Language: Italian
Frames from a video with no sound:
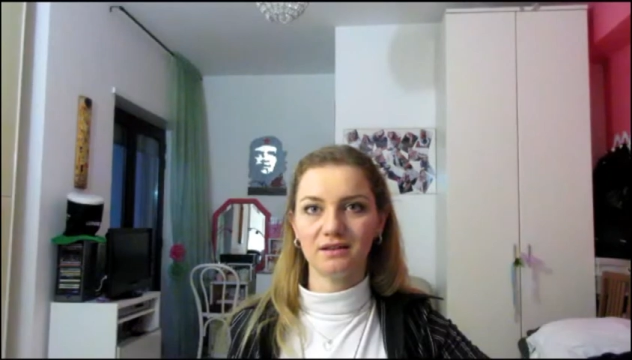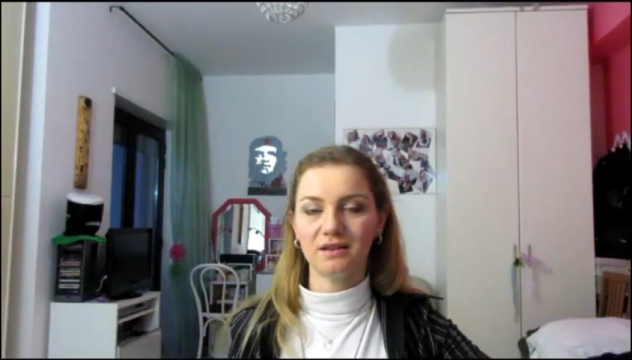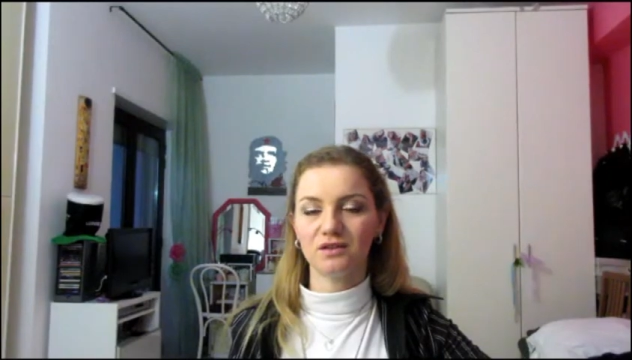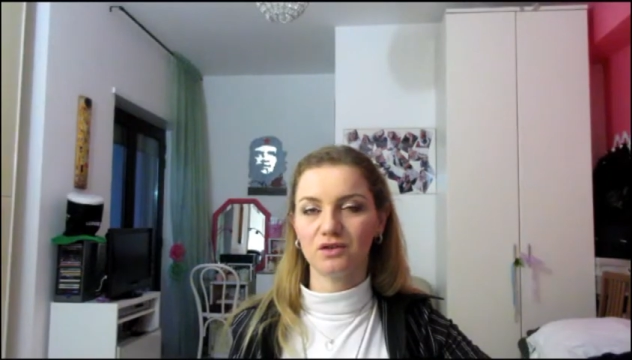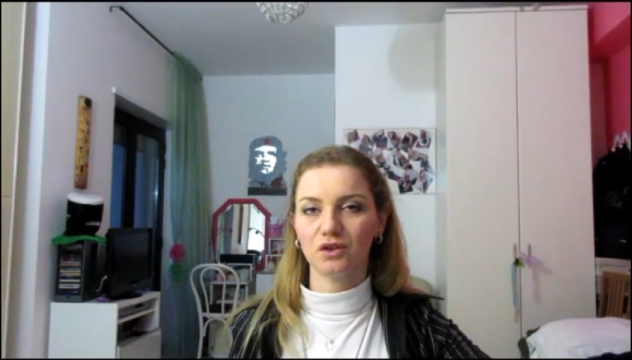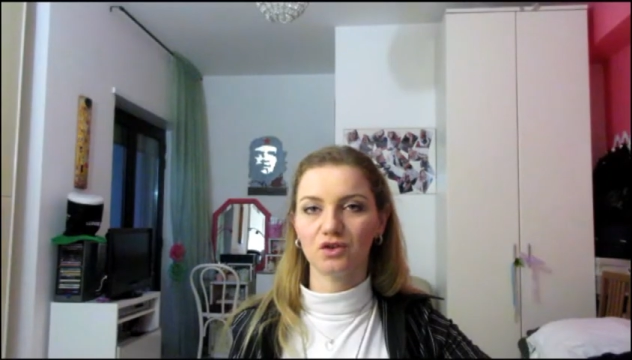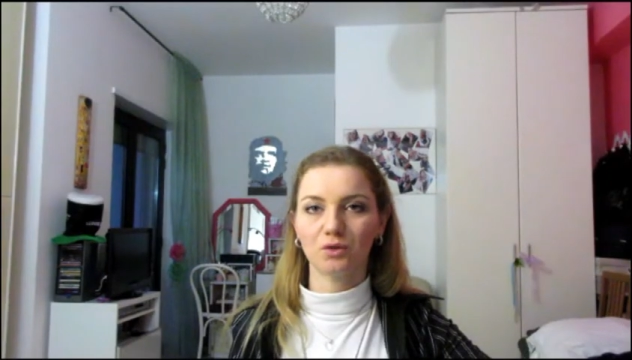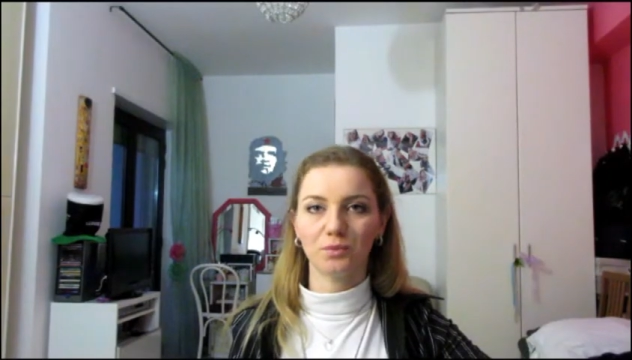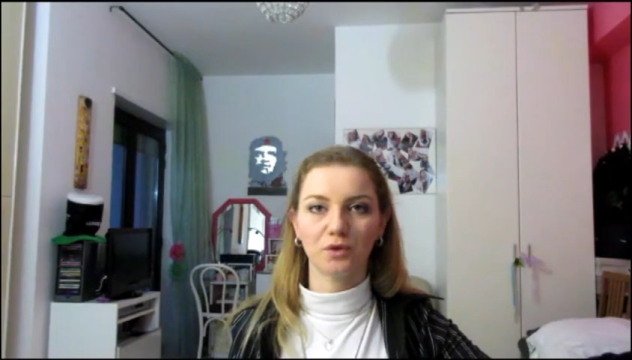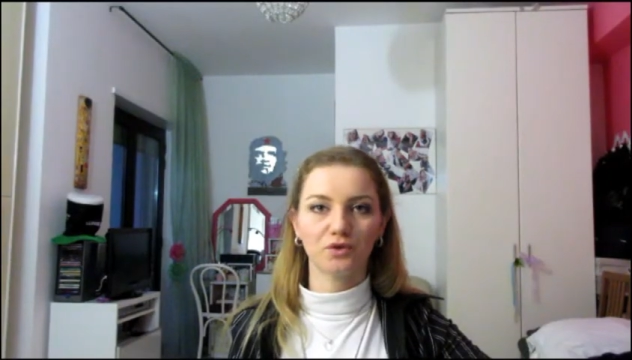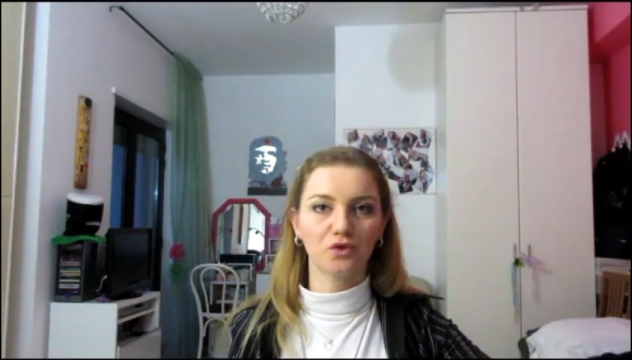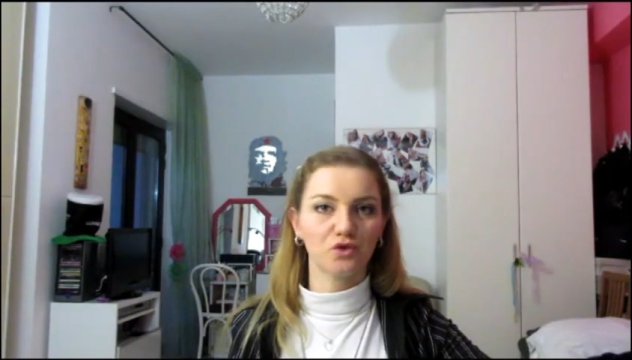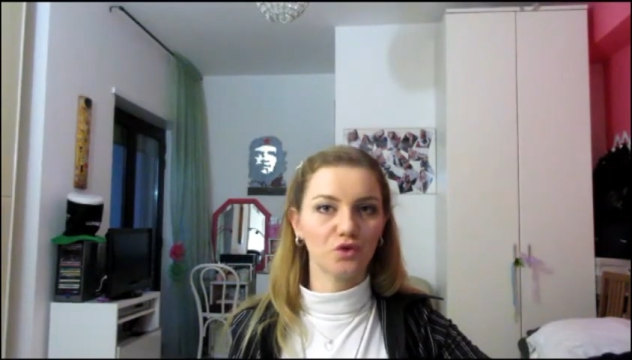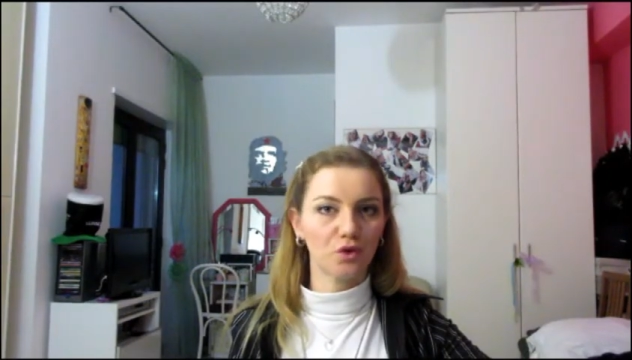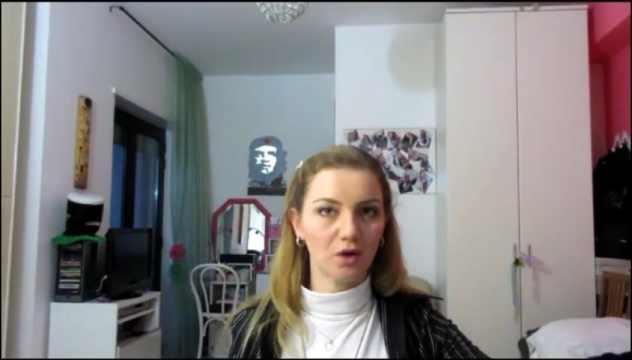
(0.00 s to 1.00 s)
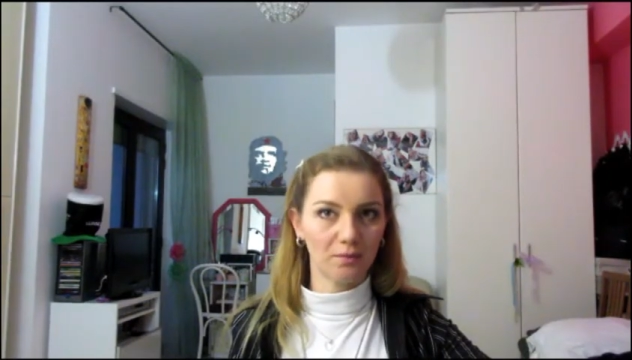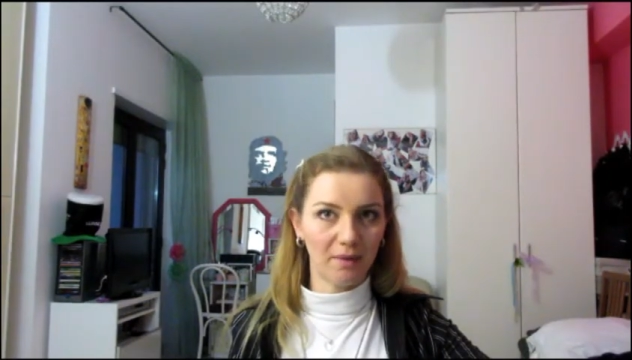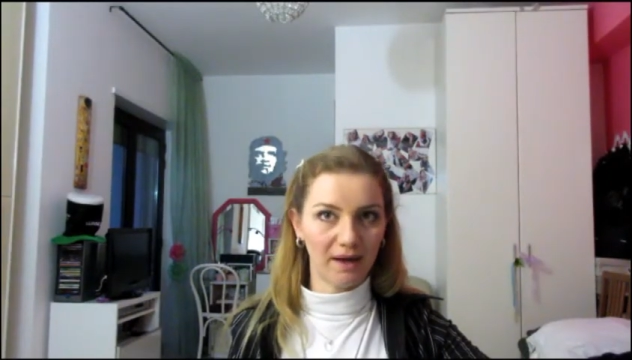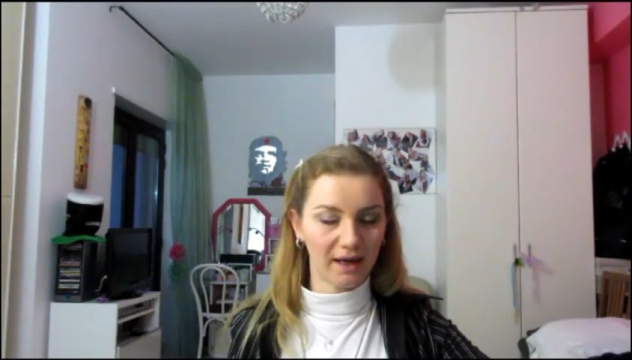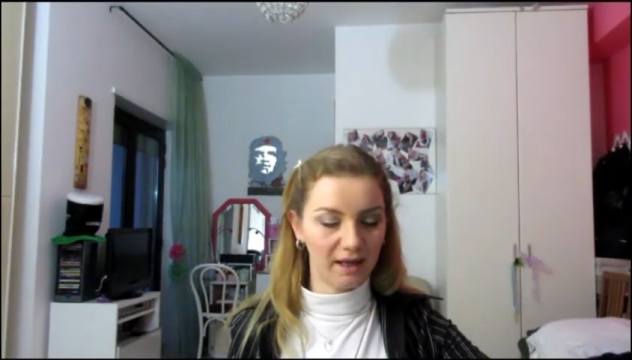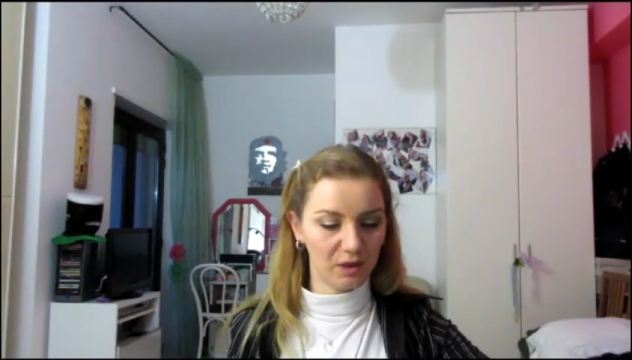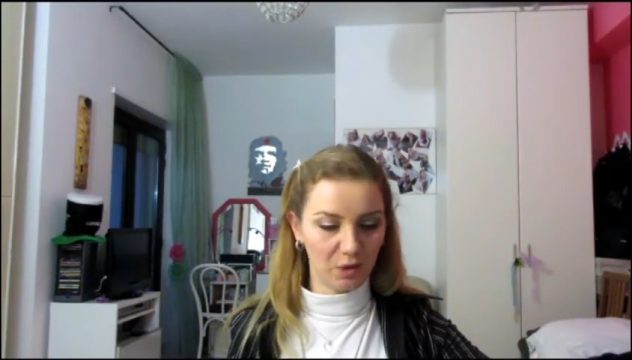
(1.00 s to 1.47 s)
di solito porto solo il
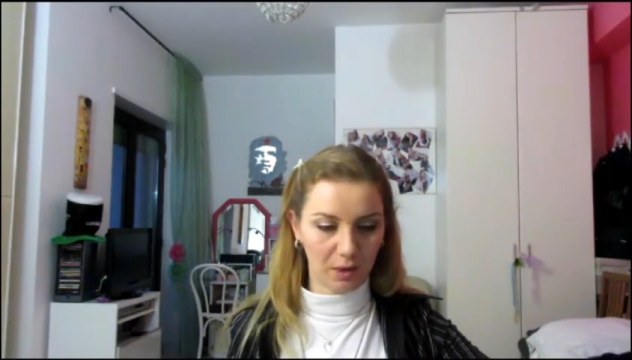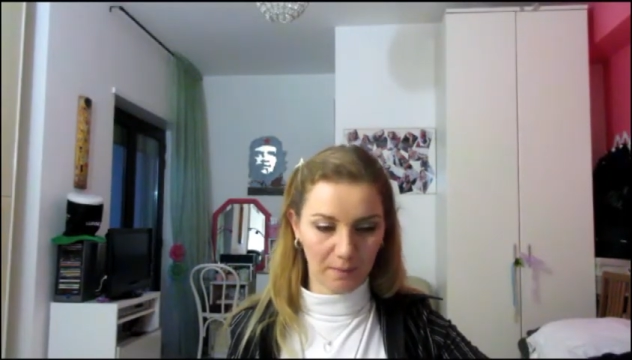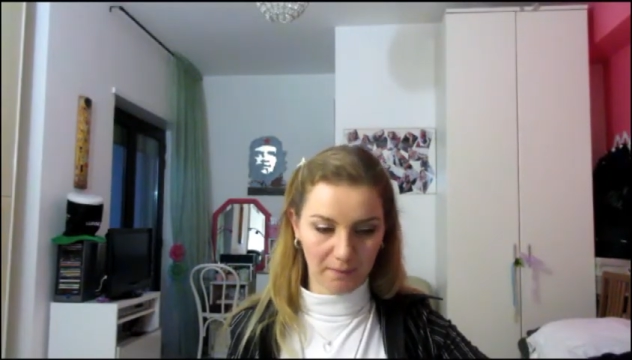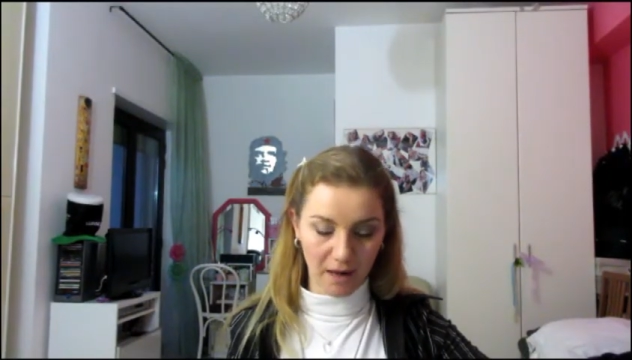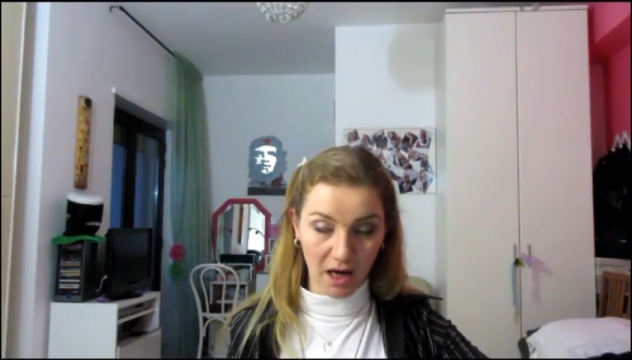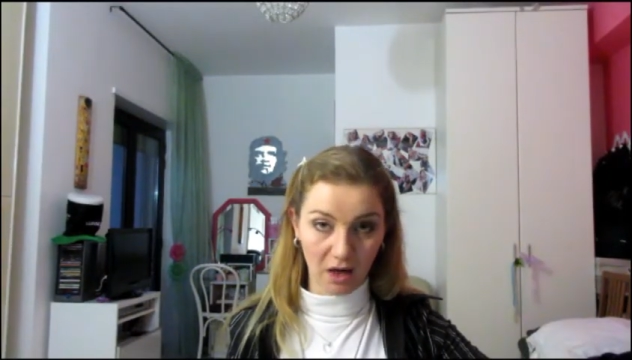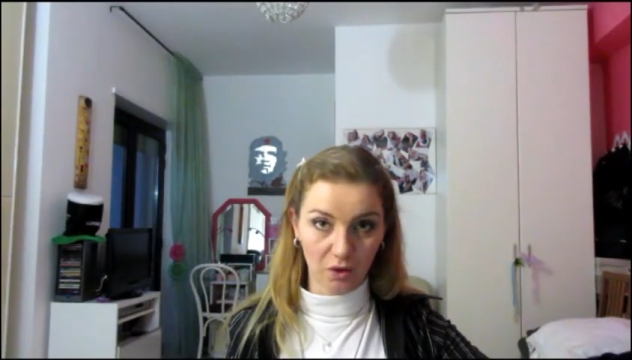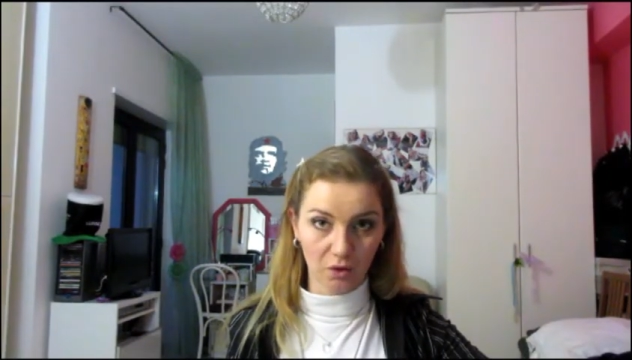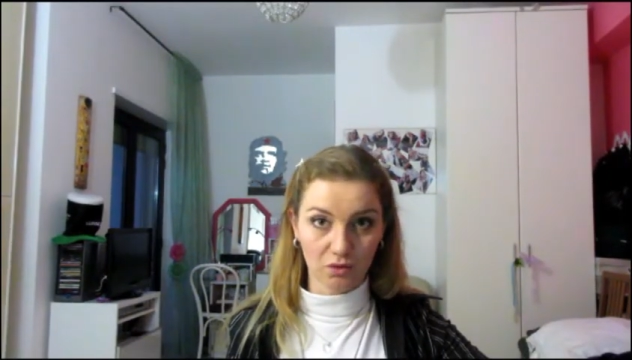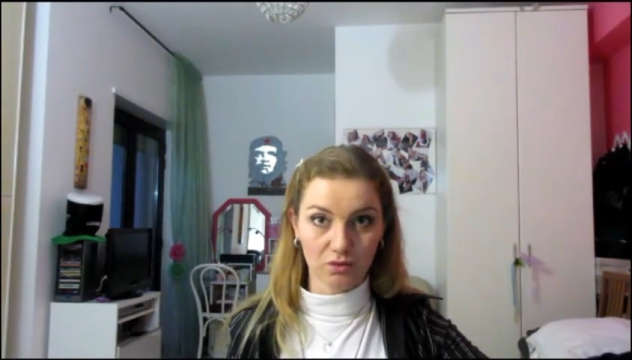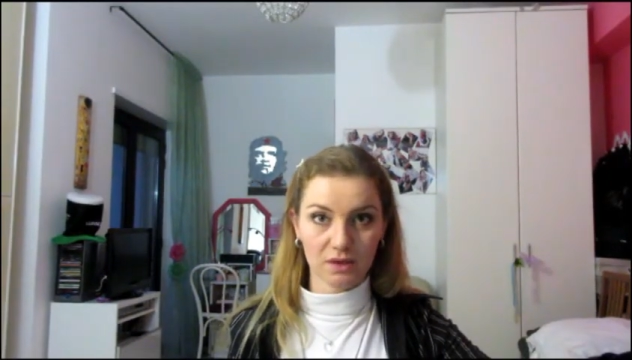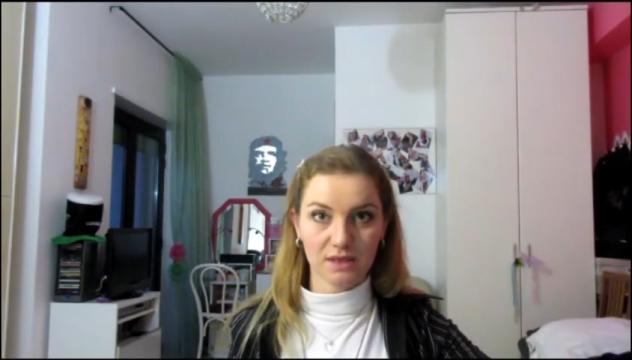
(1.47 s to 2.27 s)
bagaglio a mano.